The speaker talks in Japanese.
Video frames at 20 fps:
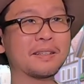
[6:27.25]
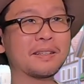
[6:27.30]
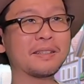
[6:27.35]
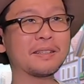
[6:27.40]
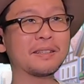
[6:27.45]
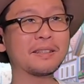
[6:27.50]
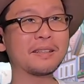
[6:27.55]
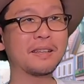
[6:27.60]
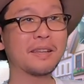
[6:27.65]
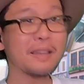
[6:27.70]

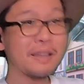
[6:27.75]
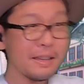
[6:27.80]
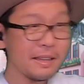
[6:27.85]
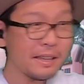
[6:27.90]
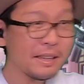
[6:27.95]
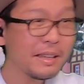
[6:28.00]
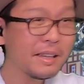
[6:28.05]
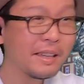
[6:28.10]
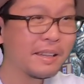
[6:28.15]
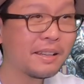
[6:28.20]
ね。え
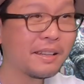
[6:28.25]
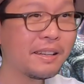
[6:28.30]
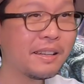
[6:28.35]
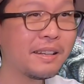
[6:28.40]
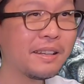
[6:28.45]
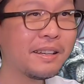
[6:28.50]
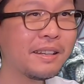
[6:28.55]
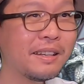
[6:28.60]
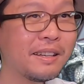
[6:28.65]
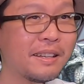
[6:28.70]

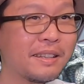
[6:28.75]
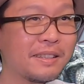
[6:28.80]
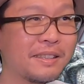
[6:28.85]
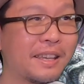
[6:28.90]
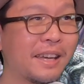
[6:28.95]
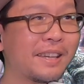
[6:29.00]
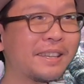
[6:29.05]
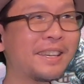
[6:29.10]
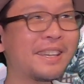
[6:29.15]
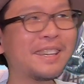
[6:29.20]
い
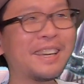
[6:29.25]
や